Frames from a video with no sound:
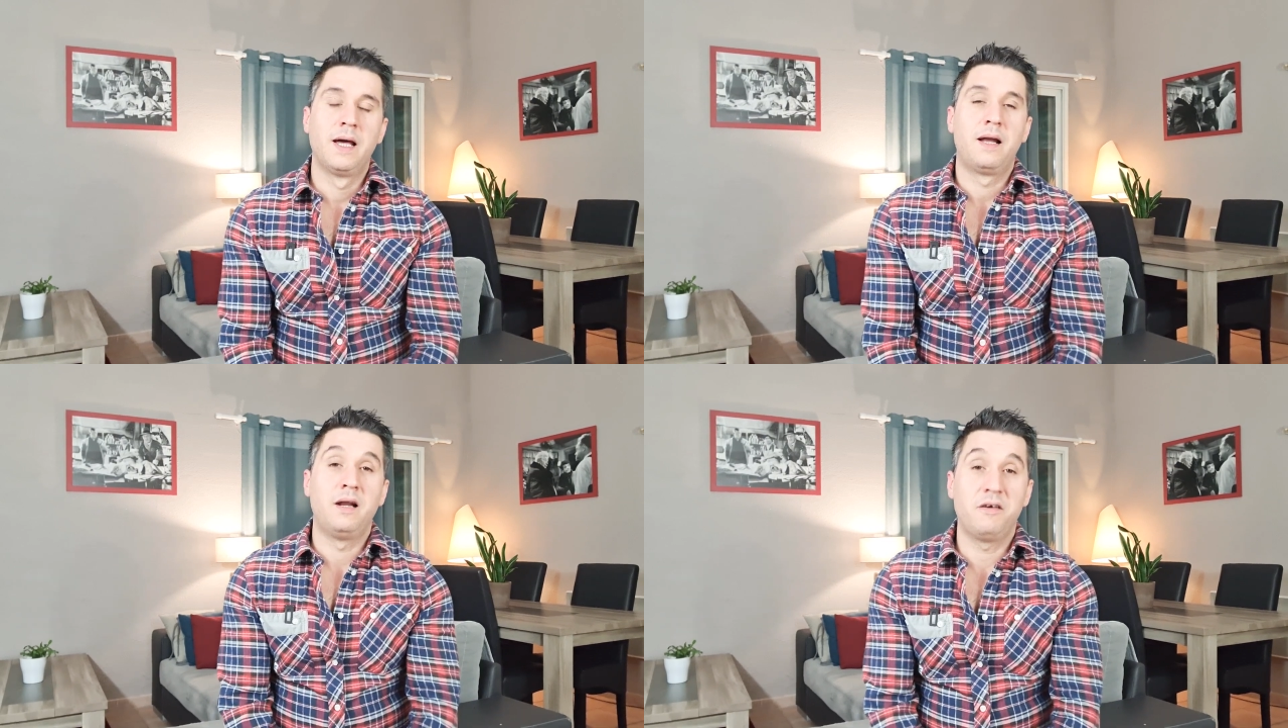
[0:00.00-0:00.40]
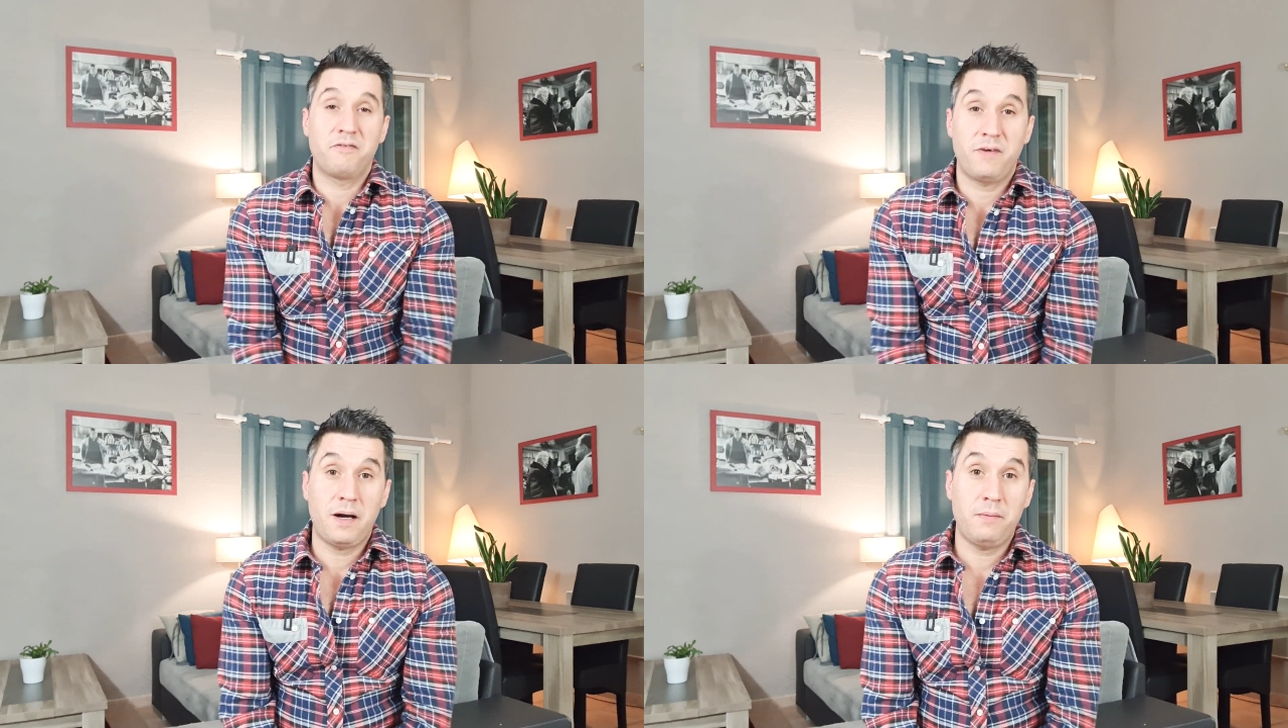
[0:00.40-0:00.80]
Les
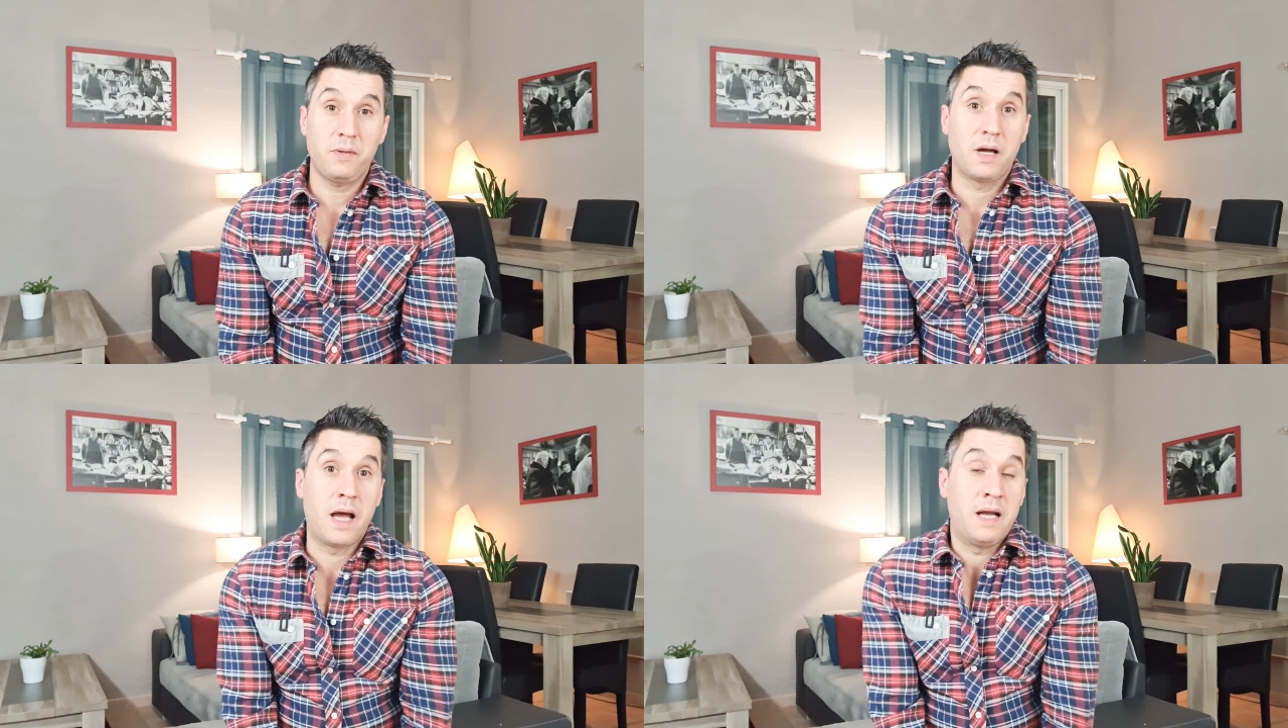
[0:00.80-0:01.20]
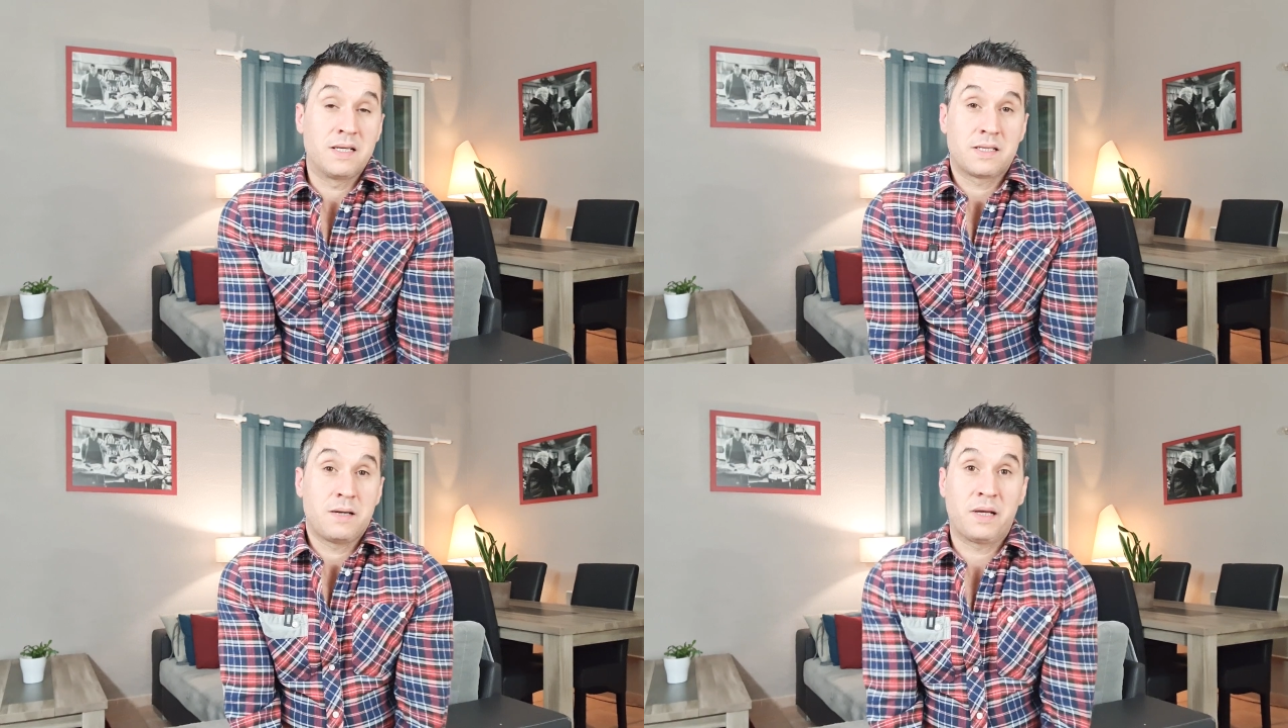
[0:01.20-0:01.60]
femmes,
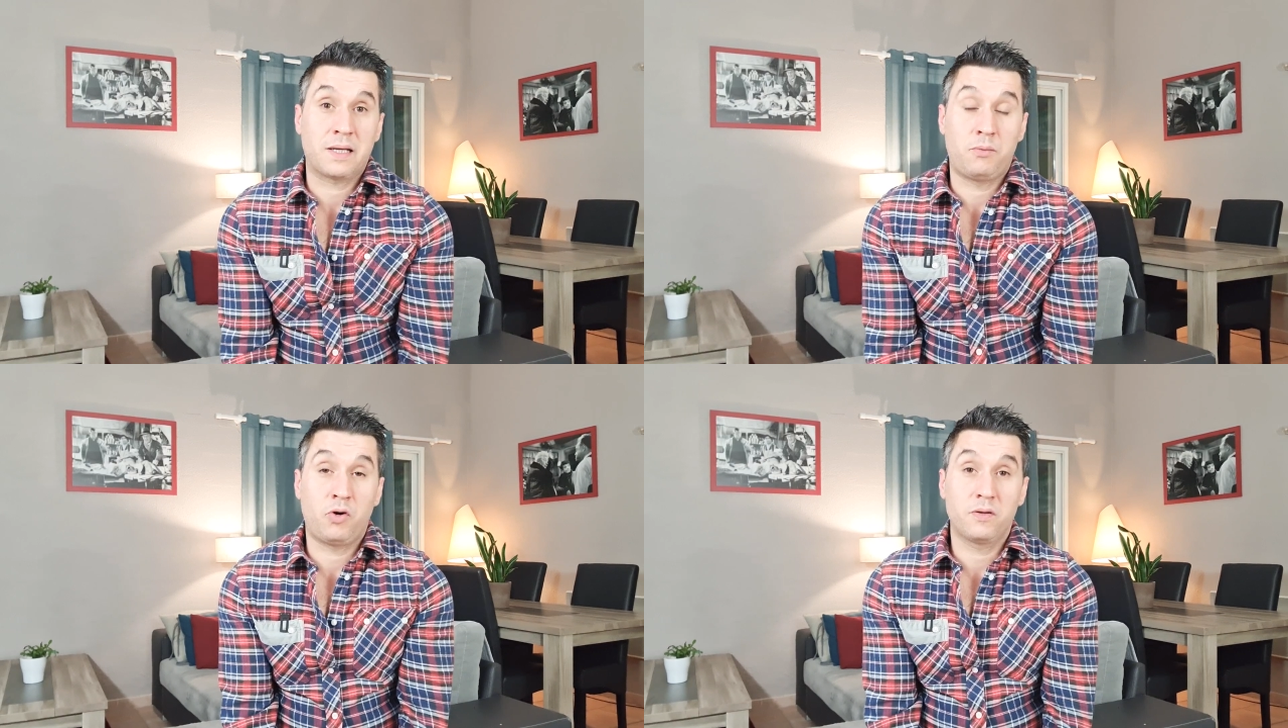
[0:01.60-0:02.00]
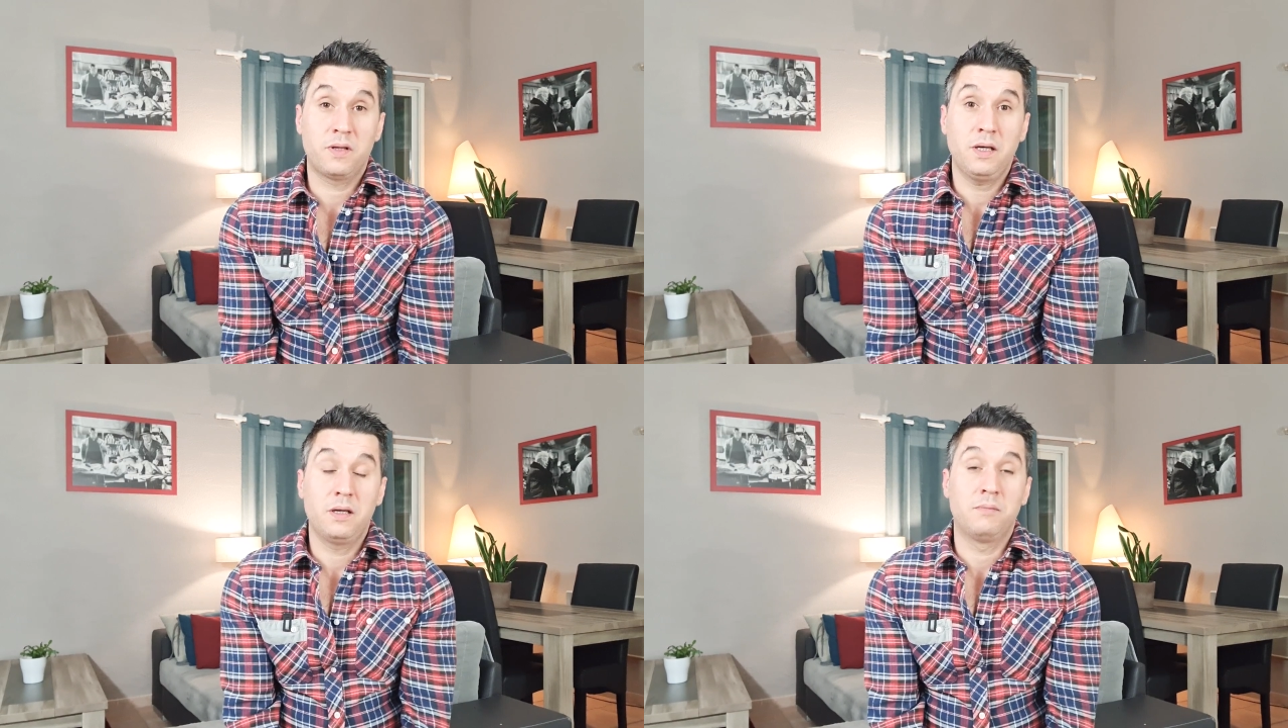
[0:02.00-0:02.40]
elles aiment être abordées,